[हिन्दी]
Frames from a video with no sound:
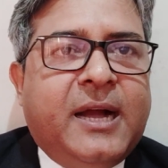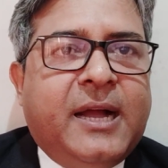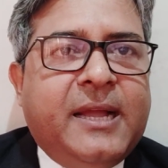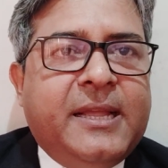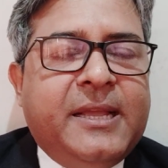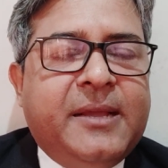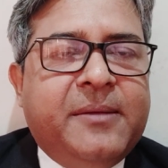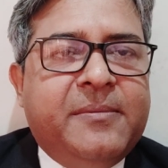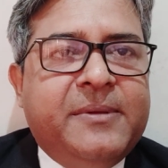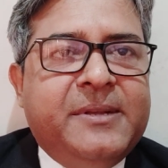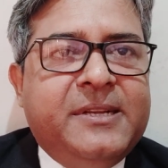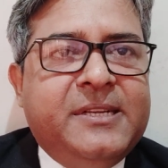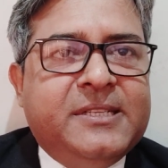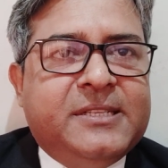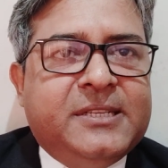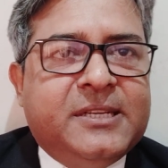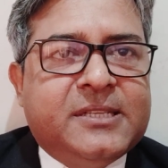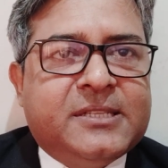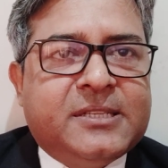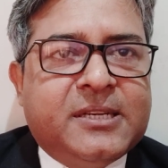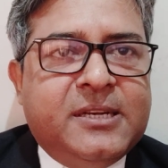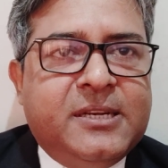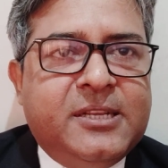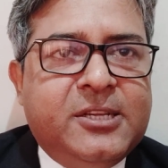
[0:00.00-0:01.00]
आई हैव
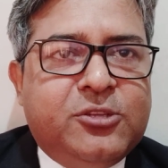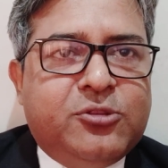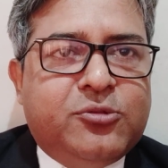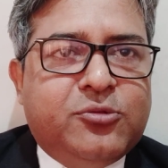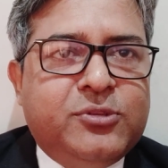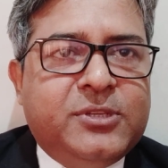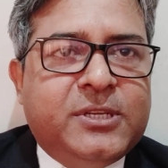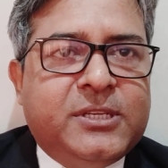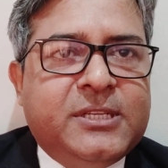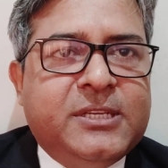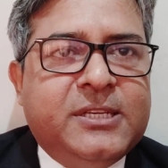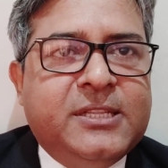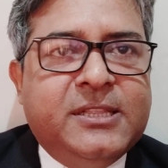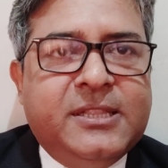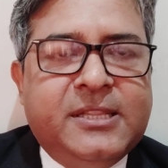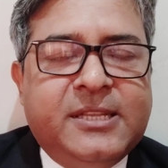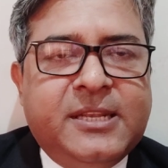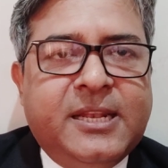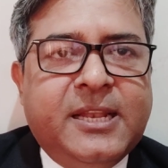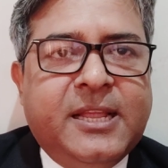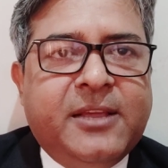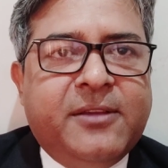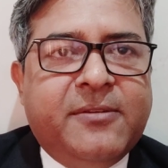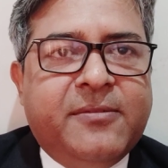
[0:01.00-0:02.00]
इंटेंशनली चूजेज
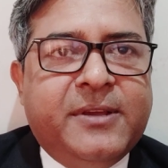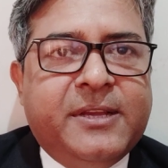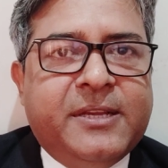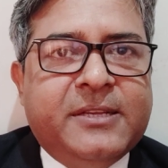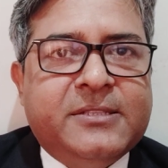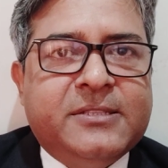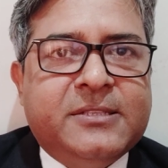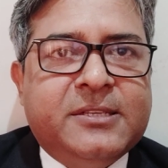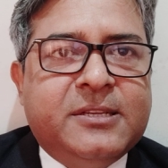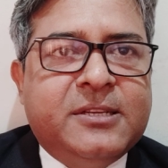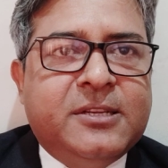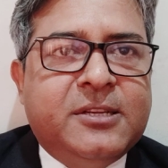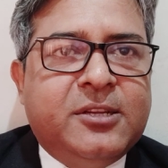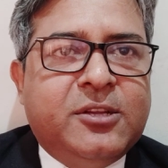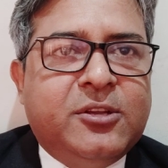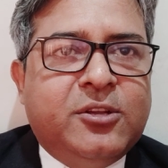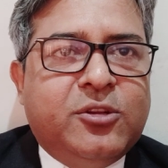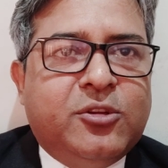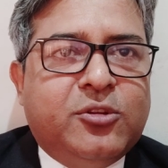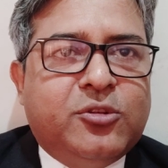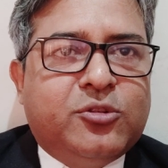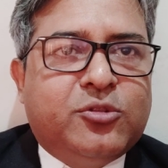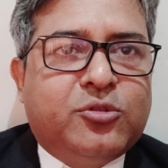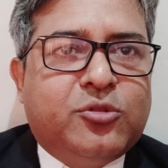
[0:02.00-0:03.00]
हिंदी लैंग्वेज
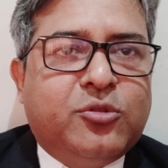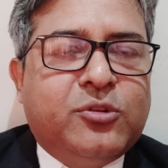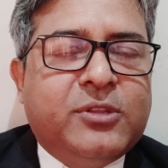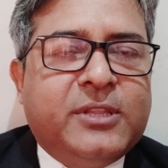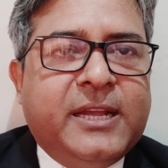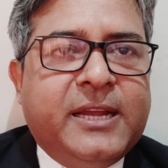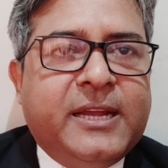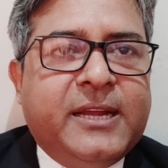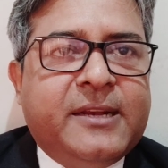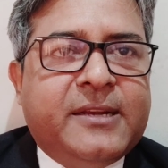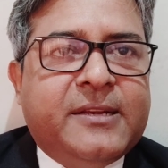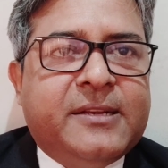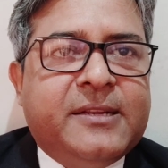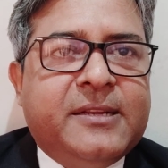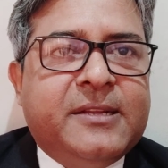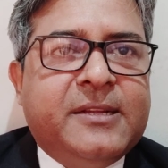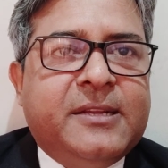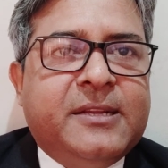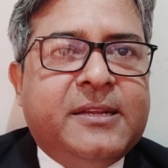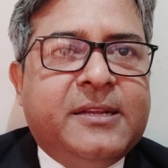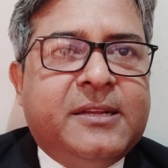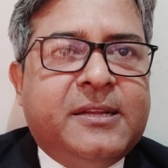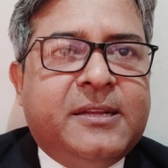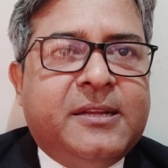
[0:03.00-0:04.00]
सो दैट
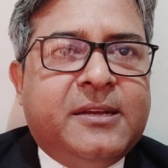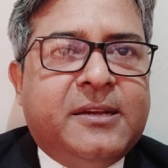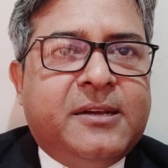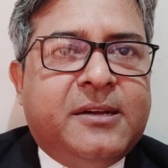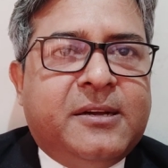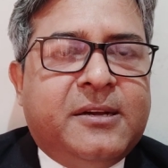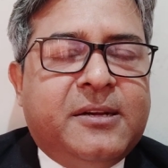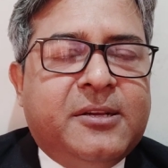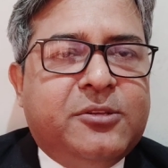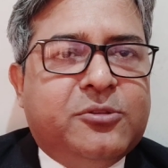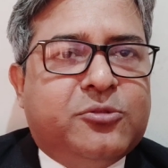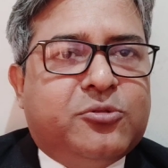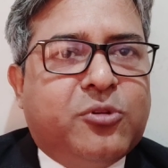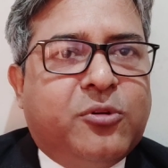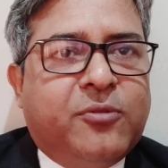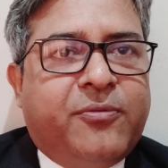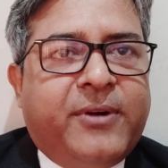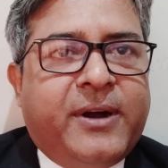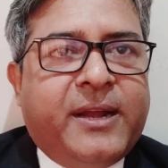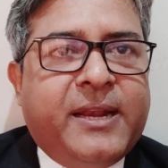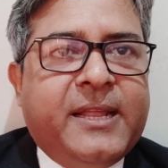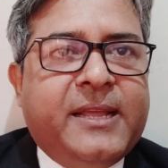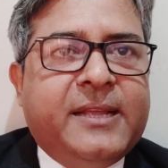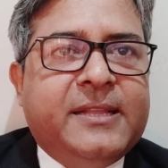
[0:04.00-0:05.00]
इन सो
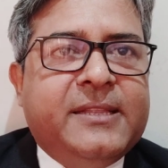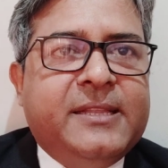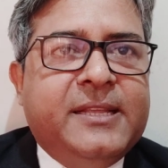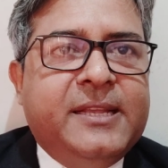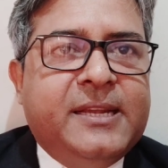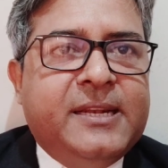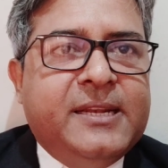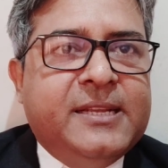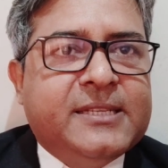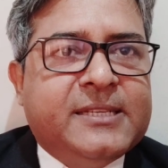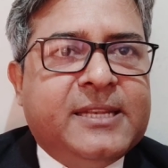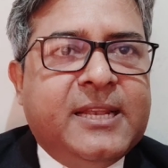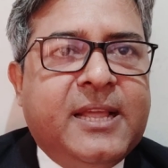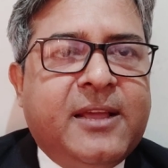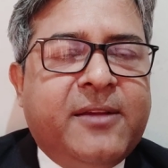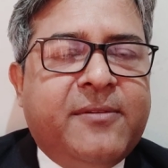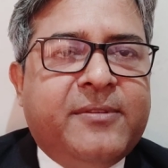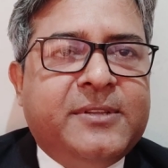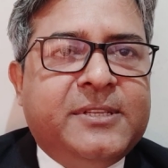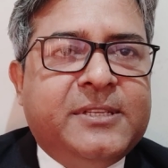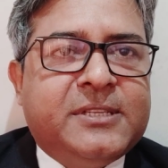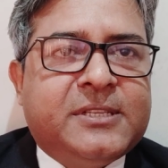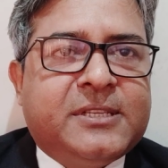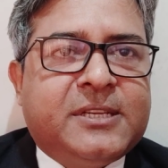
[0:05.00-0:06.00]
फार एज द इंग्लिश
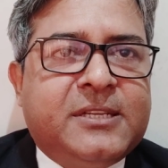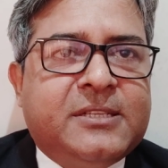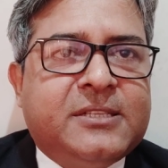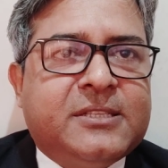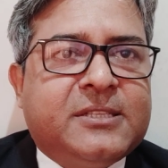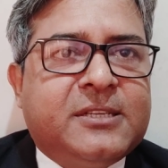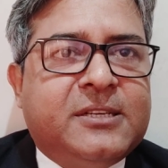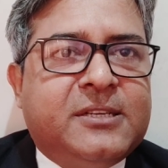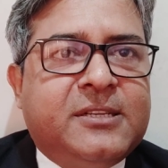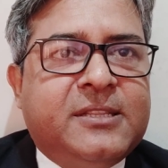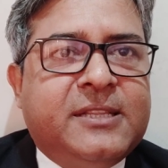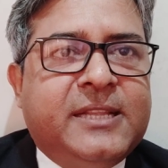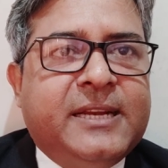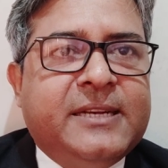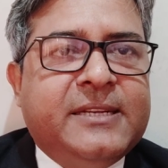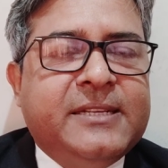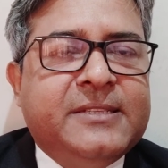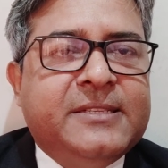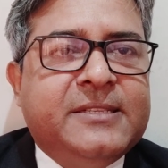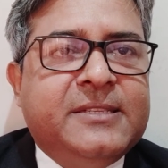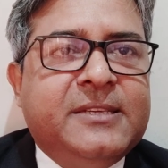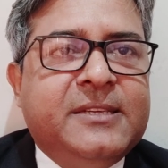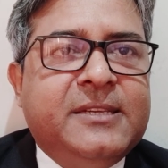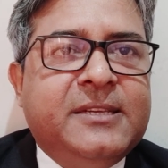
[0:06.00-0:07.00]
लैंग्वेज इज कंसर्न दैट
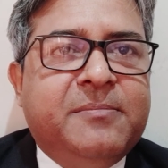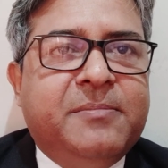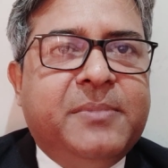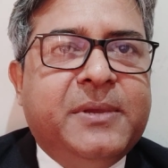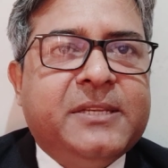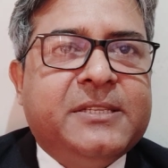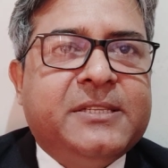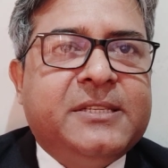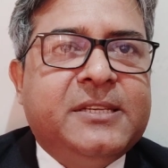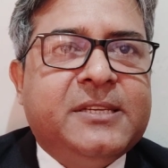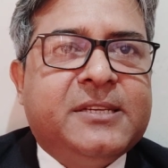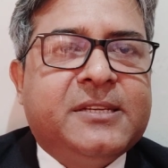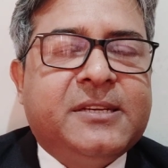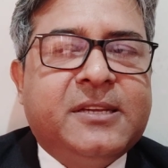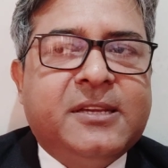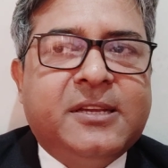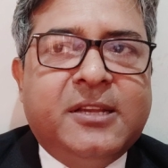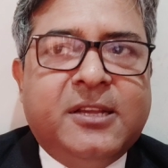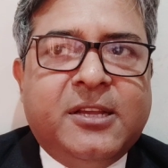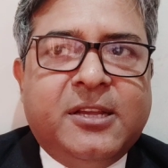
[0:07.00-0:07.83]
इज द बेसिक